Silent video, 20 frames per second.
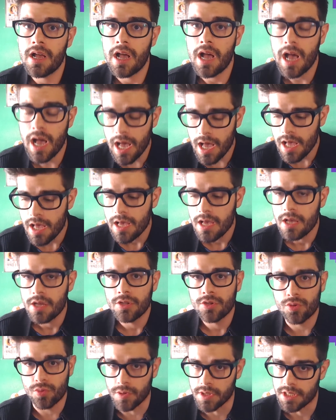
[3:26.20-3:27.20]
a
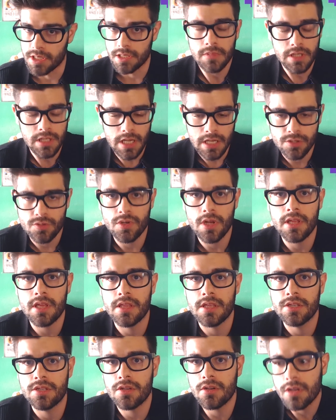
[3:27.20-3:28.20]
Twitch. Y es una
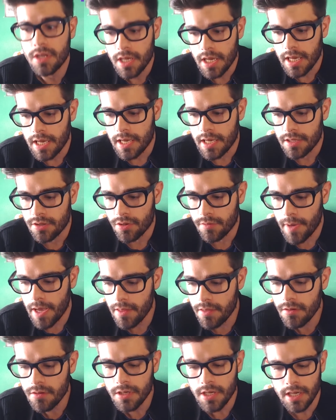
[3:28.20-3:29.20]
decisión que he
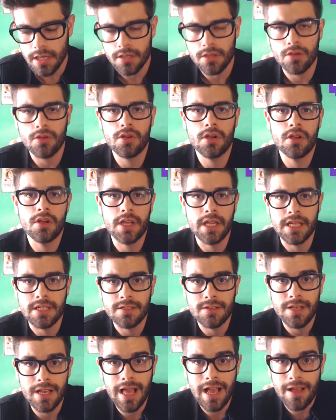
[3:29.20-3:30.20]
tomado, que yo creo que
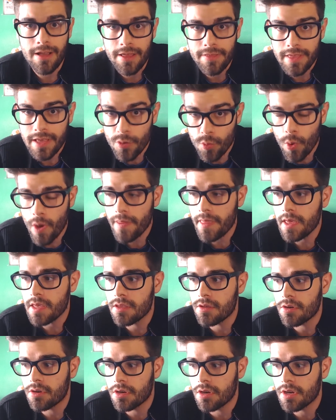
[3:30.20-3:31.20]
es la adecuada y
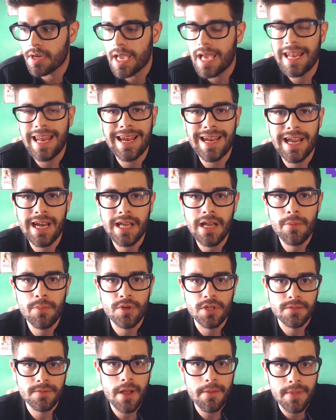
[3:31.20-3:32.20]
yo creo que a la larga
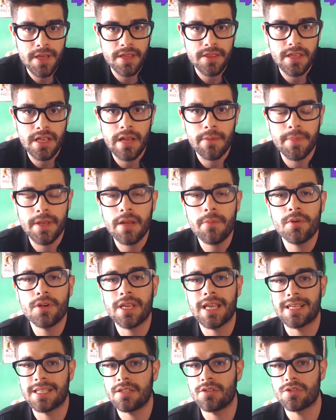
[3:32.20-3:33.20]
pues va a merecer la pena
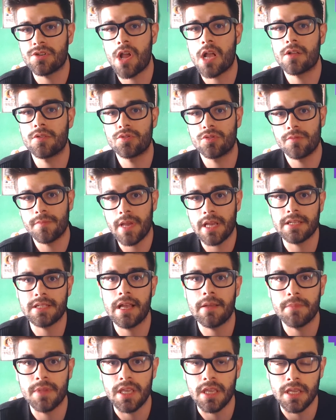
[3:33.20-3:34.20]
porque así os acostumbráis
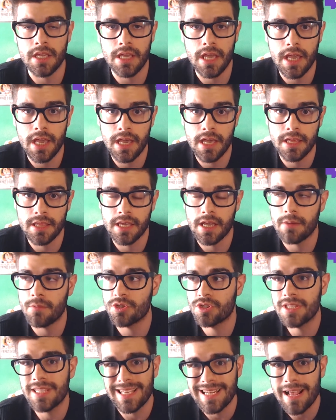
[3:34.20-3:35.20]
a mi, eh,
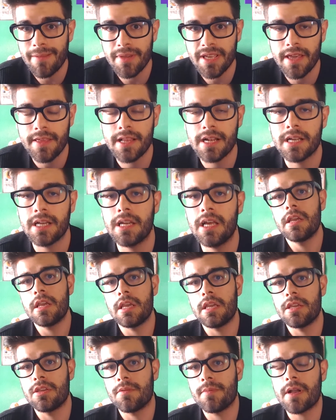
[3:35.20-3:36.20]
digamos, dinámica del canal
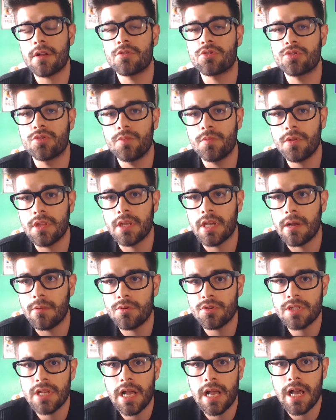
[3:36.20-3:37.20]
y yo me acostumbro,
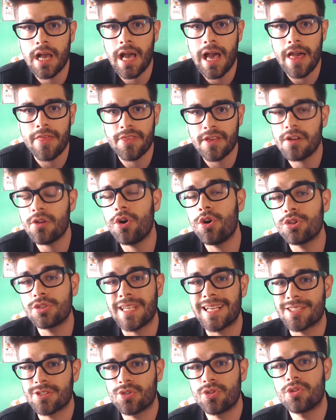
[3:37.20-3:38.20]
digamos, a hacer
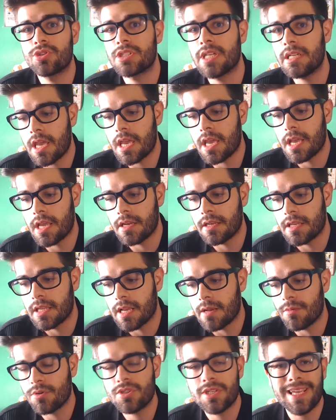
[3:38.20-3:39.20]
otras cosas en,
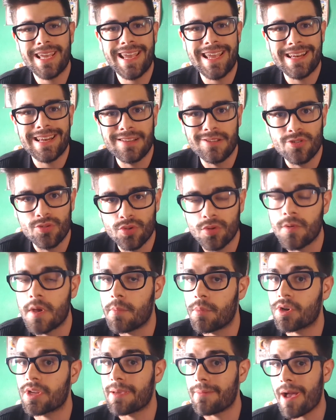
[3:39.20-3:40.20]
digamos, en YouTube.
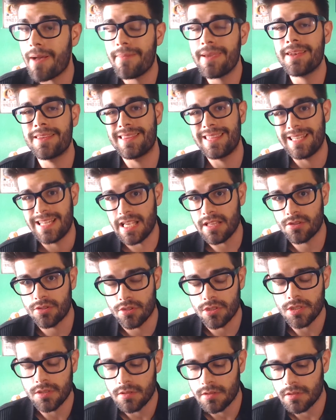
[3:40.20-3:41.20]
Porque va a haber directos,